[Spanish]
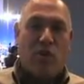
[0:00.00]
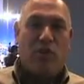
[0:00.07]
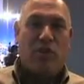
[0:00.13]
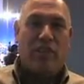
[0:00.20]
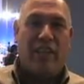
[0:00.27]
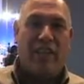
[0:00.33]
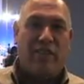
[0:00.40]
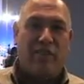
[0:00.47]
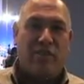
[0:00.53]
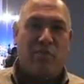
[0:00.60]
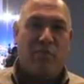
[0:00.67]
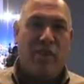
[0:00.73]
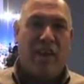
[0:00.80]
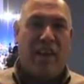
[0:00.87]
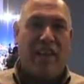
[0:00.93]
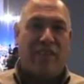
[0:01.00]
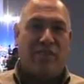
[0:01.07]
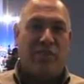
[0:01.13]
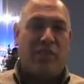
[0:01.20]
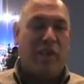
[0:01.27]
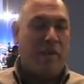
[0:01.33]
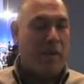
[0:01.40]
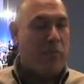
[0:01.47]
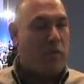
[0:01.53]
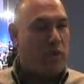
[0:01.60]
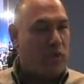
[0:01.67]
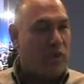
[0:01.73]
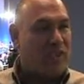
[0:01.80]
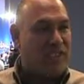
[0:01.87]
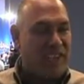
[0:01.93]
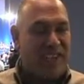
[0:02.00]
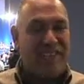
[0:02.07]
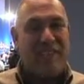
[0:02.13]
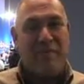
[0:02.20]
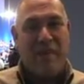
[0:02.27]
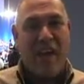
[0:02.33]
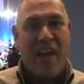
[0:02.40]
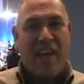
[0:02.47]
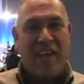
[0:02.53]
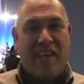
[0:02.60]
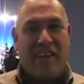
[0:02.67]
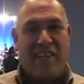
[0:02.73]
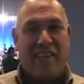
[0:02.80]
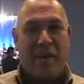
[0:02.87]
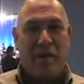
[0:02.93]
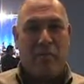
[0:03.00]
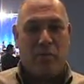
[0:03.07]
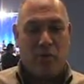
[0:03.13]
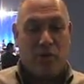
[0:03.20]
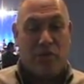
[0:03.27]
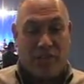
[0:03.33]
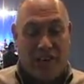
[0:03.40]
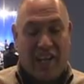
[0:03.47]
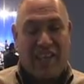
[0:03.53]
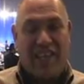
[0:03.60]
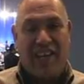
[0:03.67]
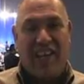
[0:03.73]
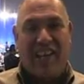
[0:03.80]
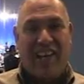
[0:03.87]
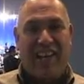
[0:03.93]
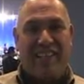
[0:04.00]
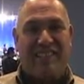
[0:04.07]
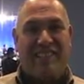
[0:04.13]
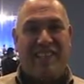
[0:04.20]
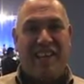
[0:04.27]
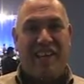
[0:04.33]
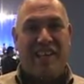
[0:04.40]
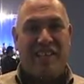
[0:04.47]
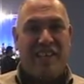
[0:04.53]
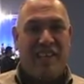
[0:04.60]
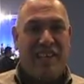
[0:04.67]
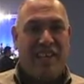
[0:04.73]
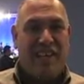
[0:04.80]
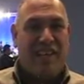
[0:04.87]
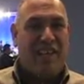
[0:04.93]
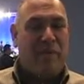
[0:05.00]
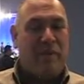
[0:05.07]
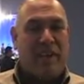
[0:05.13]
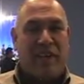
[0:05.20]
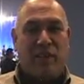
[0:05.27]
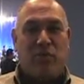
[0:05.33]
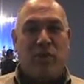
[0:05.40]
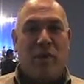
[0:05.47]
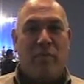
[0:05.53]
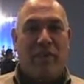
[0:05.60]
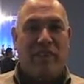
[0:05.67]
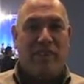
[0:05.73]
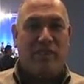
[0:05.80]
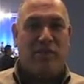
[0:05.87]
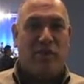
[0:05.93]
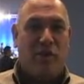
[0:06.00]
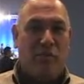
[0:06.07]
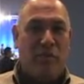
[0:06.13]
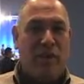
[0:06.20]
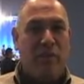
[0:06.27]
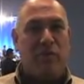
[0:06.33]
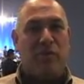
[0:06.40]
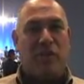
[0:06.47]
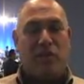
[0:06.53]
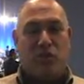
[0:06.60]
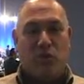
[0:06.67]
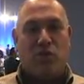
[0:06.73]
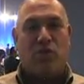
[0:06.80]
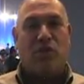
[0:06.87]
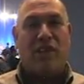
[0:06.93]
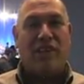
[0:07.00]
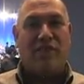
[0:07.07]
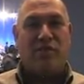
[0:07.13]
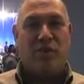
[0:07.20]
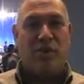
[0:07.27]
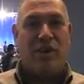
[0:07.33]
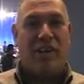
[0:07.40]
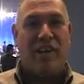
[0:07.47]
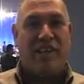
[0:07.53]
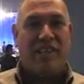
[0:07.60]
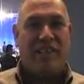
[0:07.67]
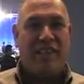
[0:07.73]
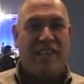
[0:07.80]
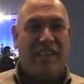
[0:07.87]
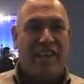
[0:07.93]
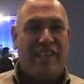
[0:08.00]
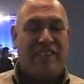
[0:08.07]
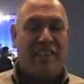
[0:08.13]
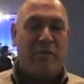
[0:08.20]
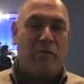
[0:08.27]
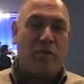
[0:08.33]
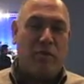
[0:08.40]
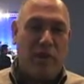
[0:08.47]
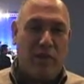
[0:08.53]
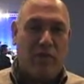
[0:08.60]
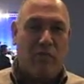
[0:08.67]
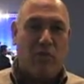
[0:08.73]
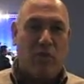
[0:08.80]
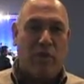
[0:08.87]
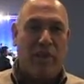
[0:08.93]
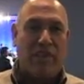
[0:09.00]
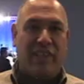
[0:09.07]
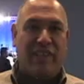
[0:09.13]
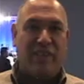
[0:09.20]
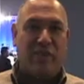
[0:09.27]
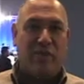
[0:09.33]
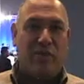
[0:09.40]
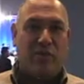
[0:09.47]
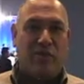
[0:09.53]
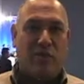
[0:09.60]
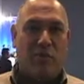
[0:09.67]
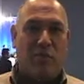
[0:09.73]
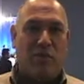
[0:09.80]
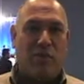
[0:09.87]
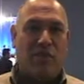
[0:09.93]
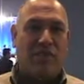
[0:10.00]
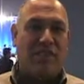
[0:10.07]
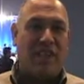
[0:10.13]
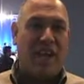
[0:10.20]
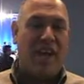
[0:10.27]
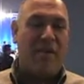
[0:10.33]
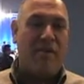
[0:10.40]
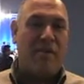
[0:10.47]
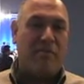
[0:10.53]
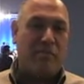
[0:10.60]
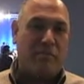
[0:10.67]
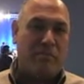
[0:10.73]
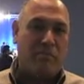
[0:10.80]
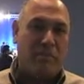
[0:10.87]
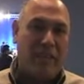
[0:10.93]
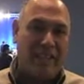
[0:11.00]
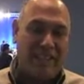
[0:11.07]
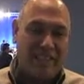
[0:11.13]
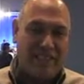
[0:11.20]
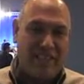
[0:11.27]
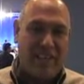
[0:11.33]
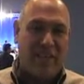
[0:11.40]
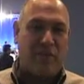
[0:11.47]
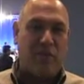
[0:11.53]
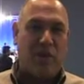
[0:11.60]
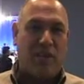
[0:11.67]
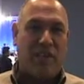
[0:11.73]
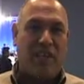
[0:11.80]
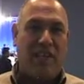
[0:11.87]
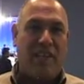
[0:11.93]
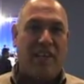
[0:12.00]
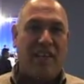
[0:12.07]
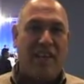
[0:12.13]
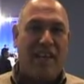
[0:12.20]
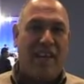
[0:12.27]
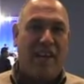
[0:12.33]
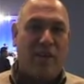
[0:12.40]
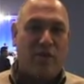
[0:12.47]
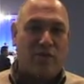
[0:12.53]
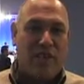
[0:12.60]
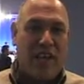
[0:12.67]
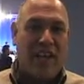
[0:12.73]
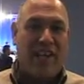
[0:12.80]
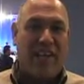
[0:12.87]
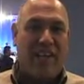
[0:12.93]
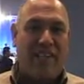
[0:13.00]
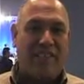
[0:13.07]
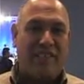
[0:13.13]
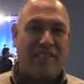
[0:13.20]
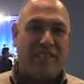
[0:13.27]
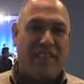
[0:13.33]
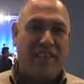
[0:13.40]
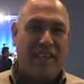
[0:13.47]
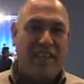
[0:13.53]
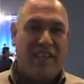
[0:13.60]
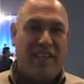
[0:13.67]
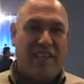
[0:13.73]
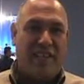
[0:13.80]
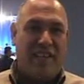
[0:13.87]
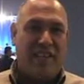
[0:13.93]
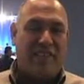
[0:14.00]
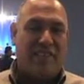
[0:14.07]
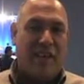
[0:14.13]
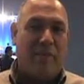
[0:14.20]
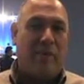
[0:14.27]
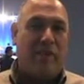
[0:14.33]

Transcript: contentos y muy agradecidos de haber podido hacer este viaje, haber podido estar aquí en la iglesia. La verdad que es una bendición, venimos de Tucson, Arizona, Estamos viendo el mover de Dios, cómo Dios está mm, bendiciendo aquí en, en Los Ángeles y está